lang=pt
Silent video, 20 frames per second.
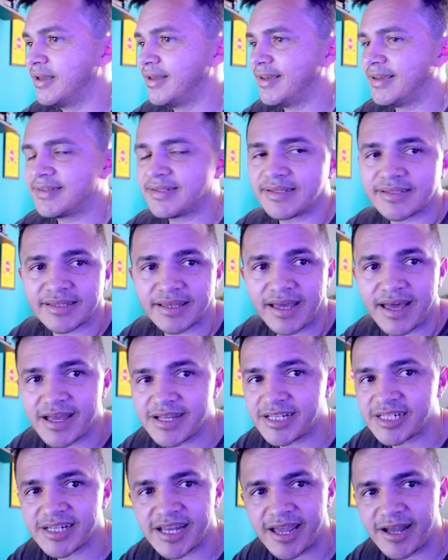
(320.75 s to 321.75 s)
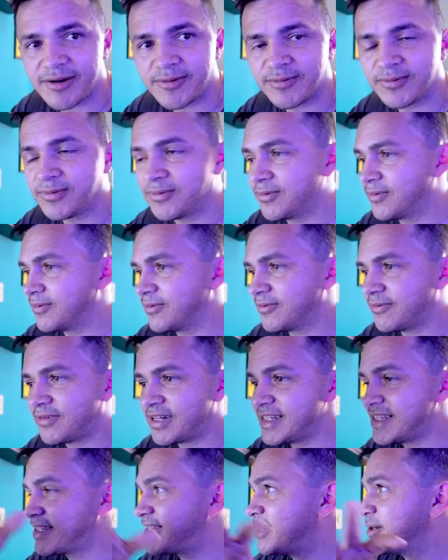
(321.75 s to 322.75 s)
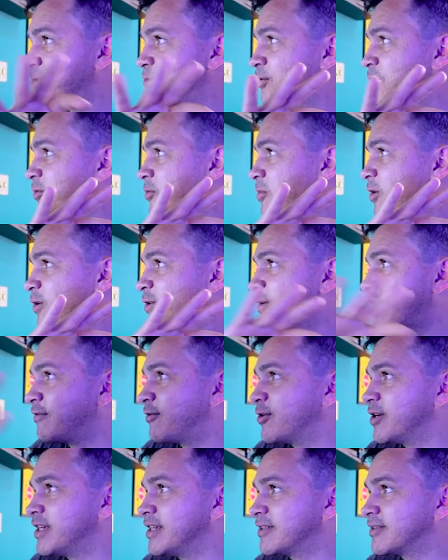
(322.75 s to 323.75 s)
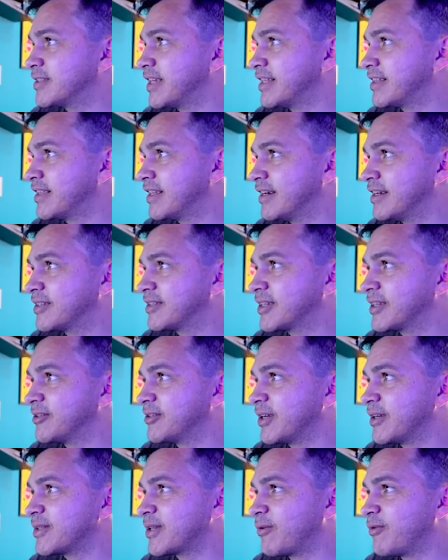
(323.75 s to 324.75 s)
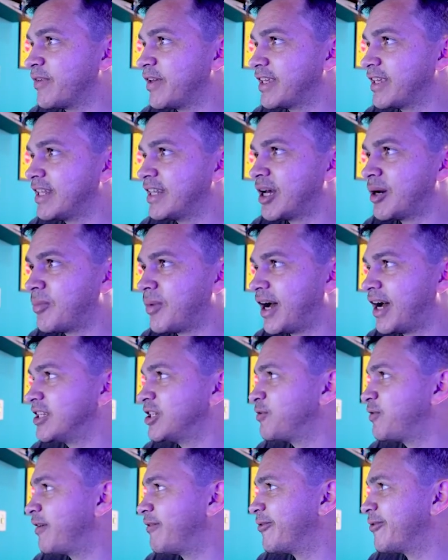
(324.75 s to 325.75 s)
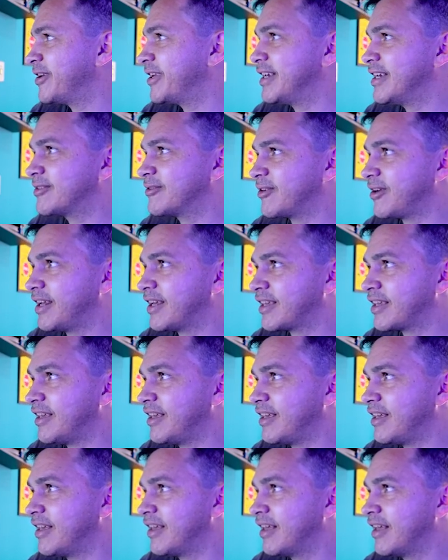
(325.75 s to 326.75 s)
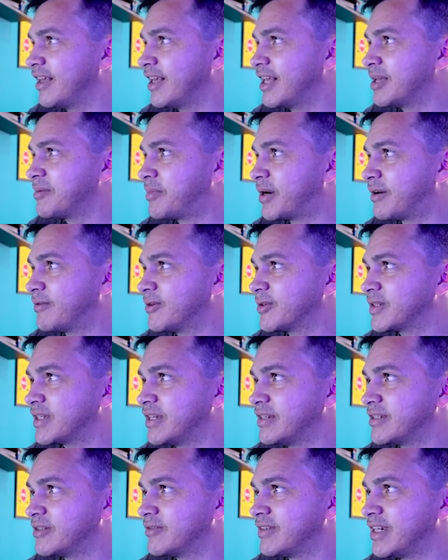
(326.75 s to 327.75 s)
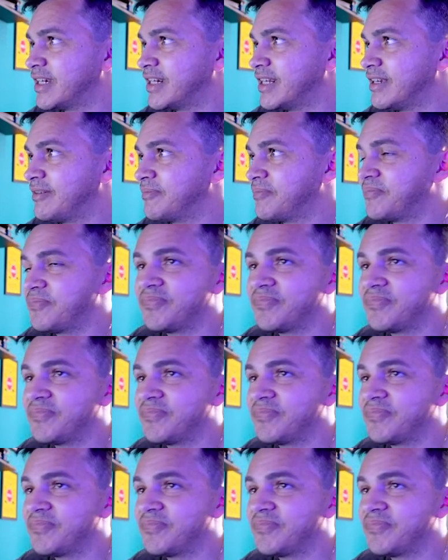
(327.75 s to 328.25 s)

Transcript: Esse site é um, vai ser um dos meus favoritos, é tantos que eu já salvei aqui na barra de favorito, olha aqui para vocês verem.